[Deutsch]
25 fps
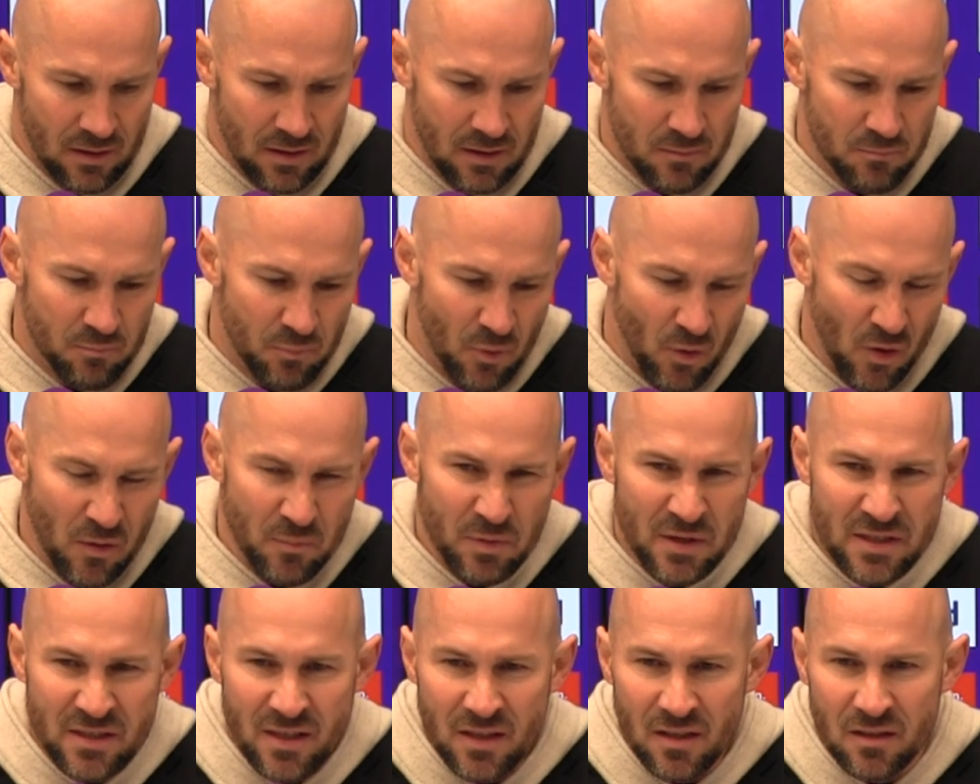im
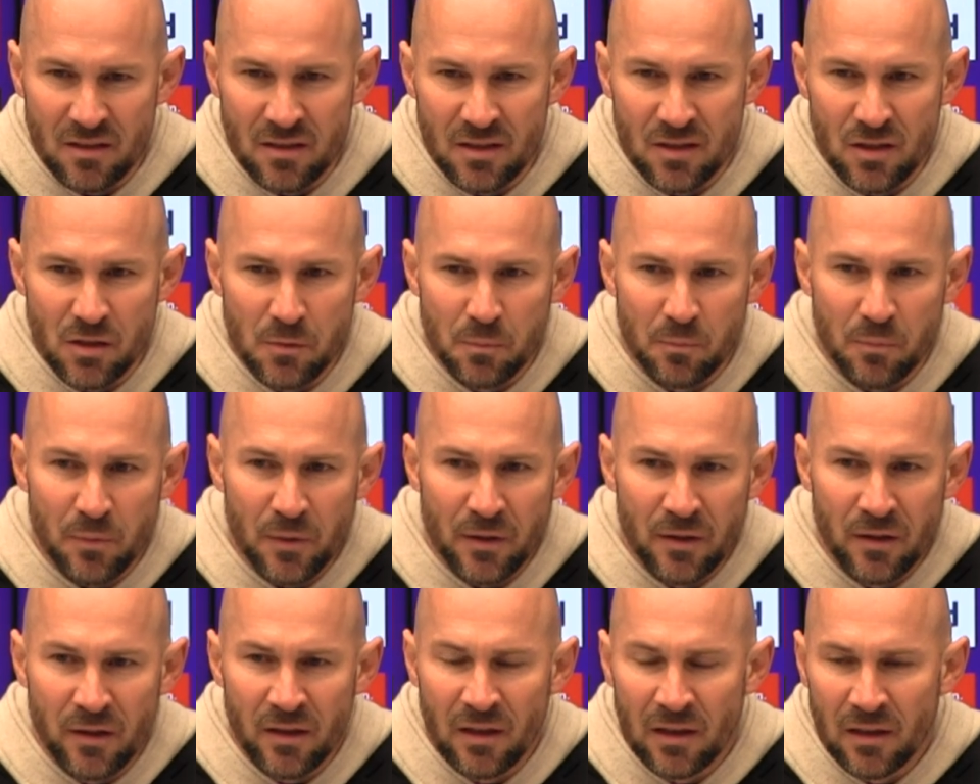
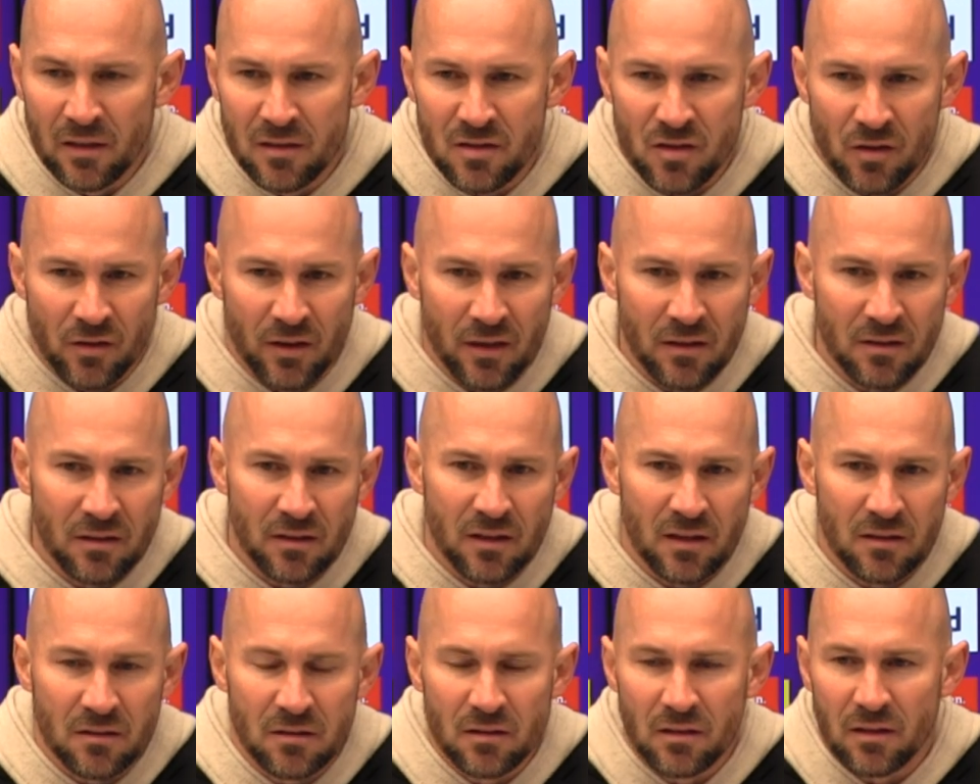Ballbesitzspiel, so
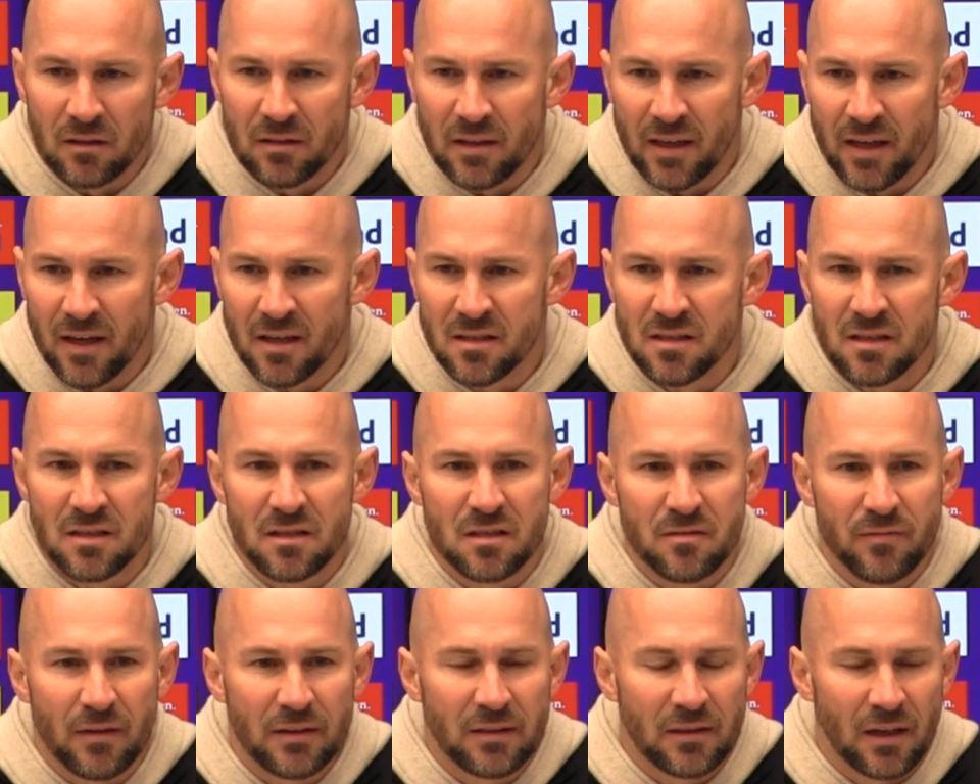in, in, in die
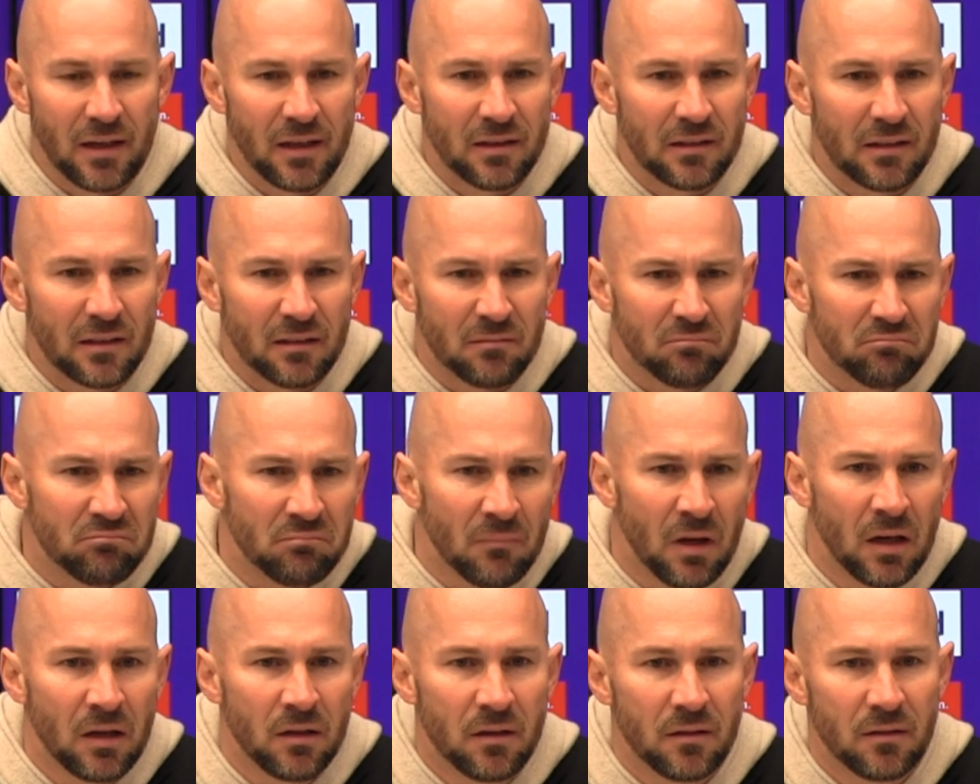ersten zwei
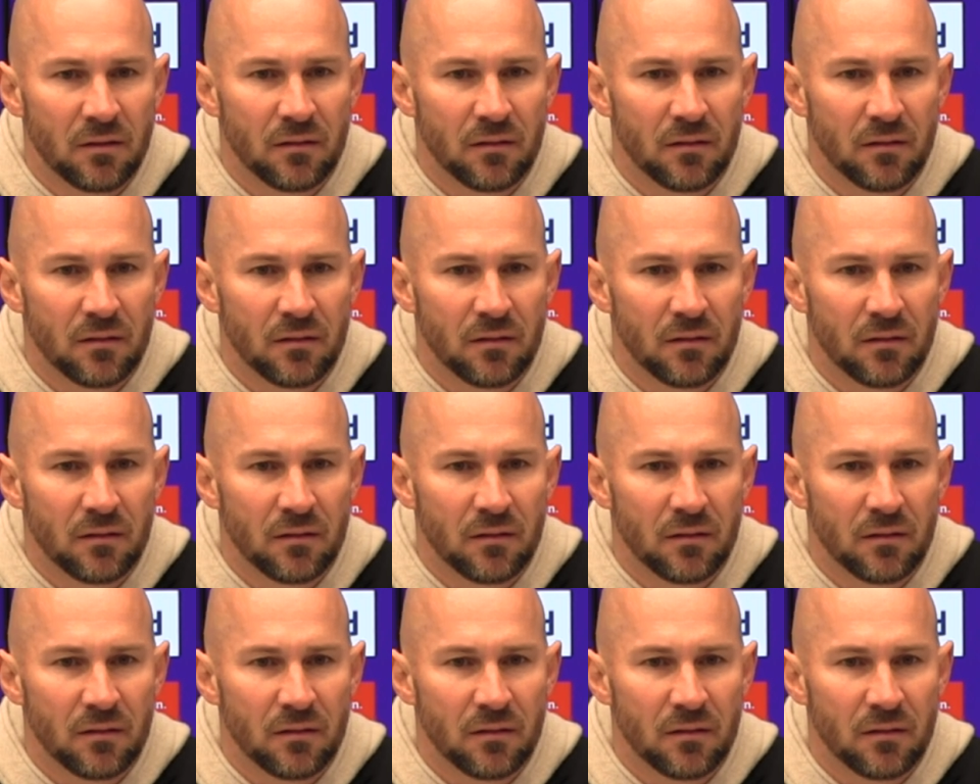Dritteln